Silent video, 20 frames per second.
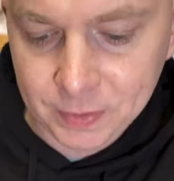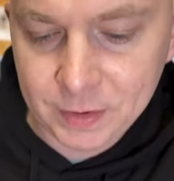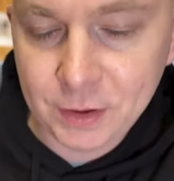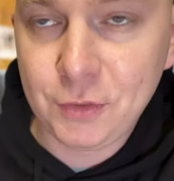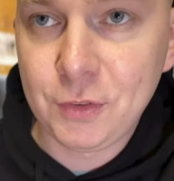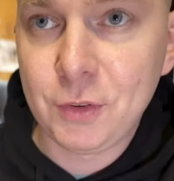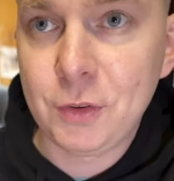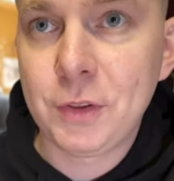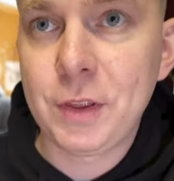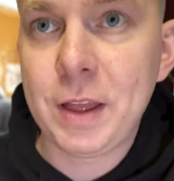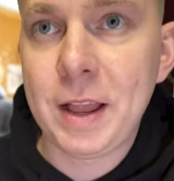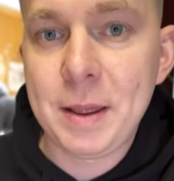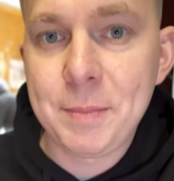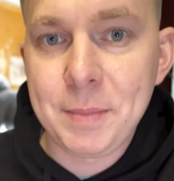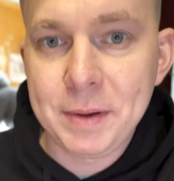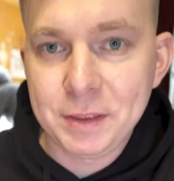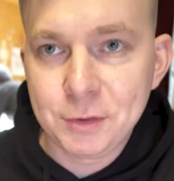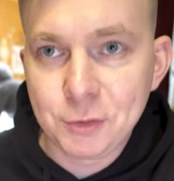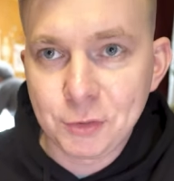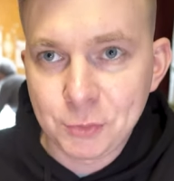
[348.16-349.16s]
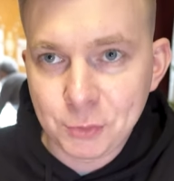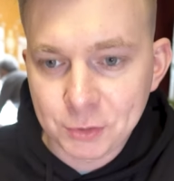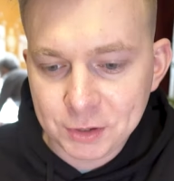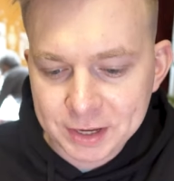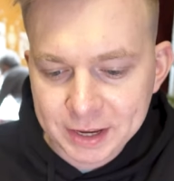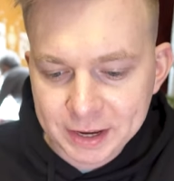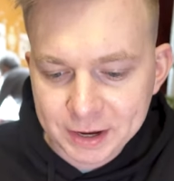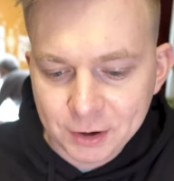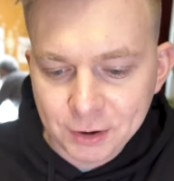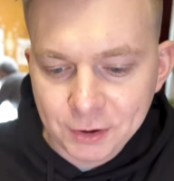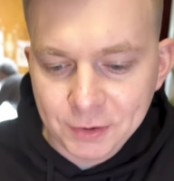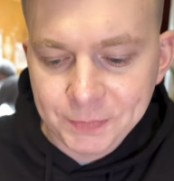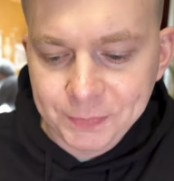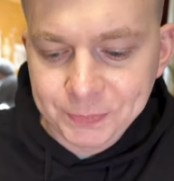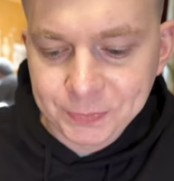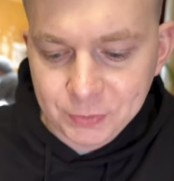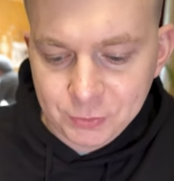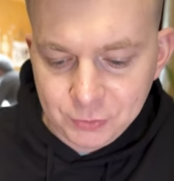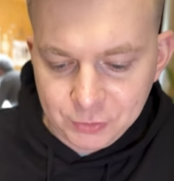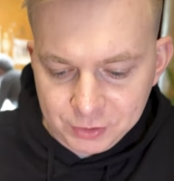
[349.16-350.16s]
Zacznę od elementu słodkiego,
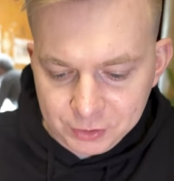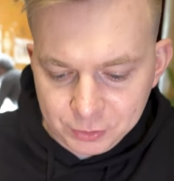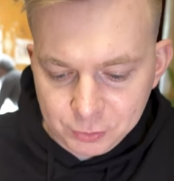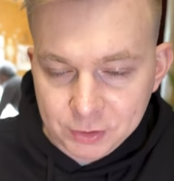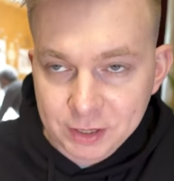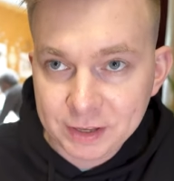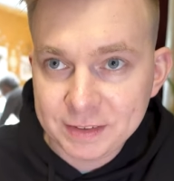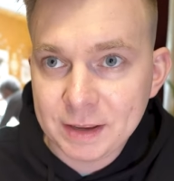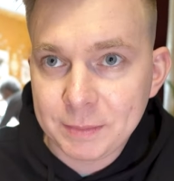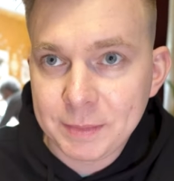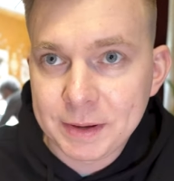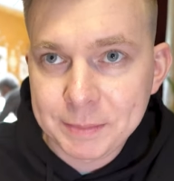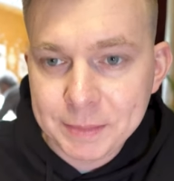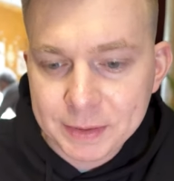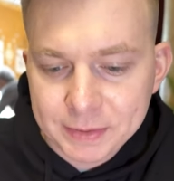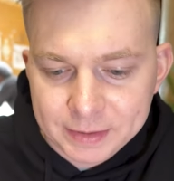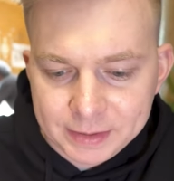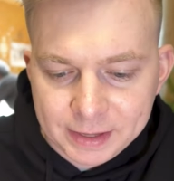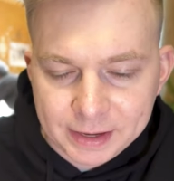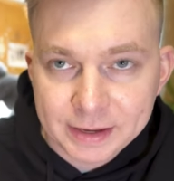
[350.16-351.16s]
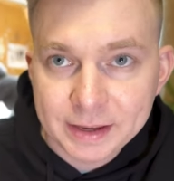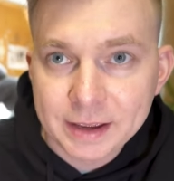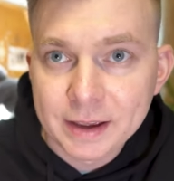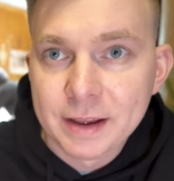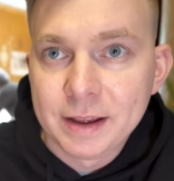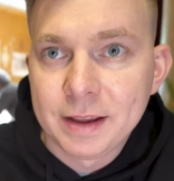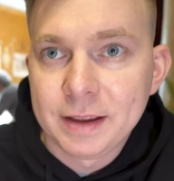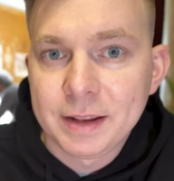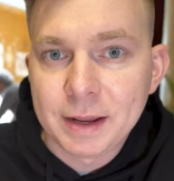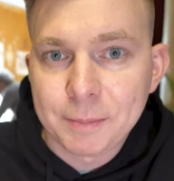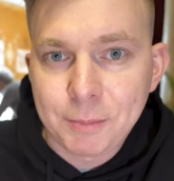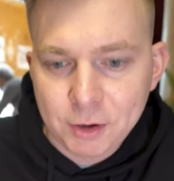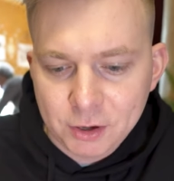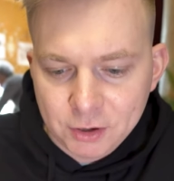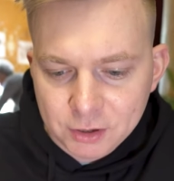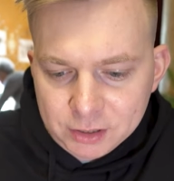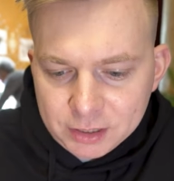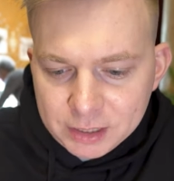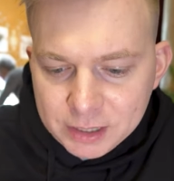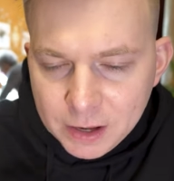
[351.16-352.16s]
czyli tutaj samej tej
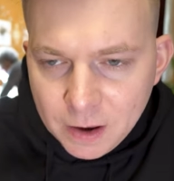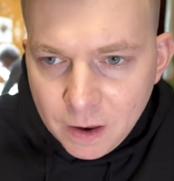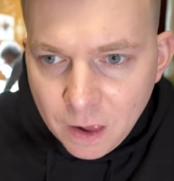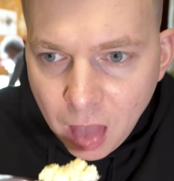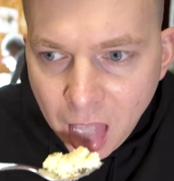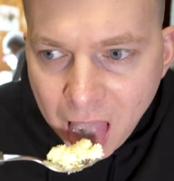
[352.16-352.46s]
napoleonki.